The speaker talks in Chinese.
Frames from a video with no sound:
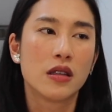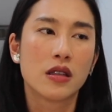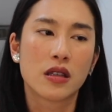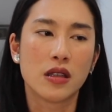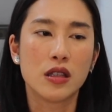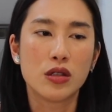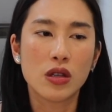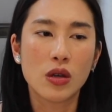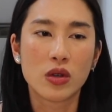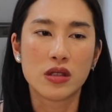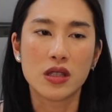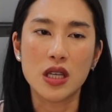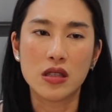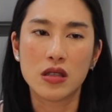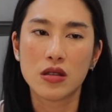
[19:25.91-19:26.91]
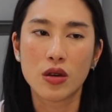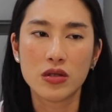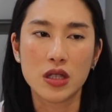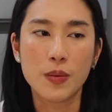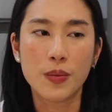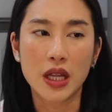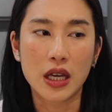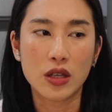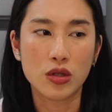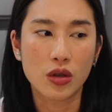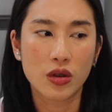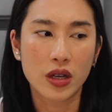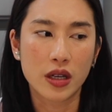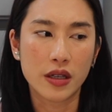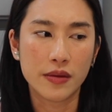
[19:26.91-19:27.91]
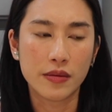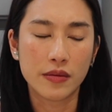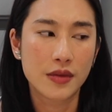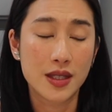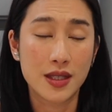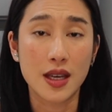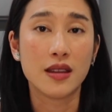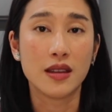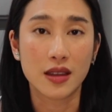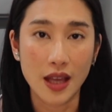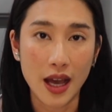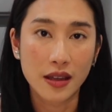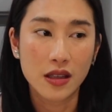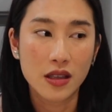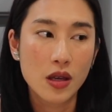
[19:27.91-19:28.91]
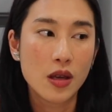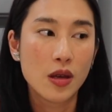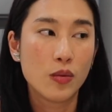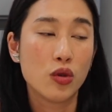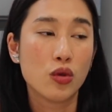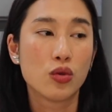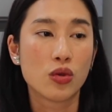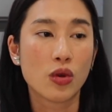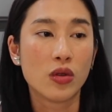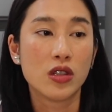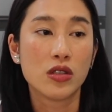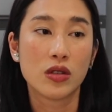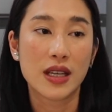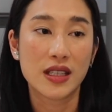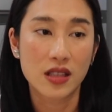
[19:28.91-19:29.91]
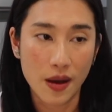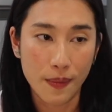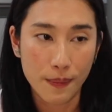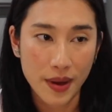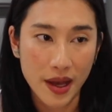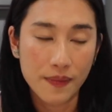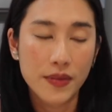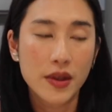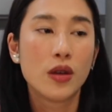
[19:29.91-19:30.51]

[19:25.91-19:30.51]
可能是因为我自己吃东西本来就很简单，譬如说我那时候在上班。